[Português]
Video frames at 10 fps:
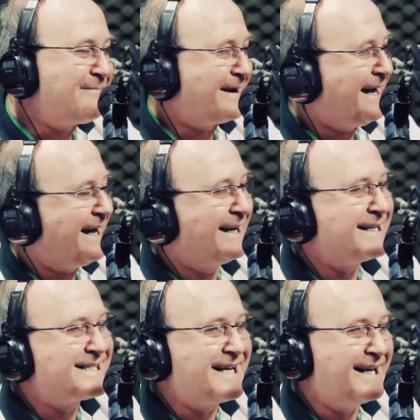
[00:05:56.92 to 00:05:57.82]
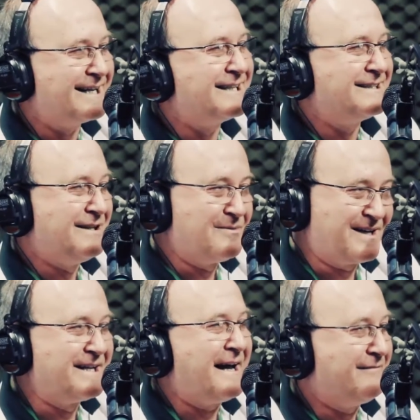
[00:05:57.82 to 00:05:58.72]
para ela se ela não hum.
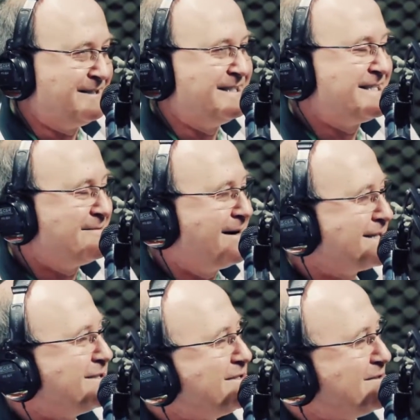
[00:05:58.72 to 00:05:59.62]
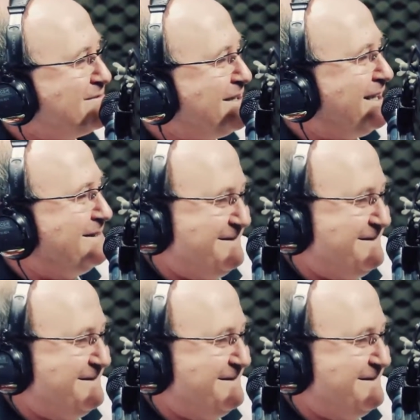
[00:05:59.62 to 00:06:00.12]
cantava antes embaixo do chuveiro.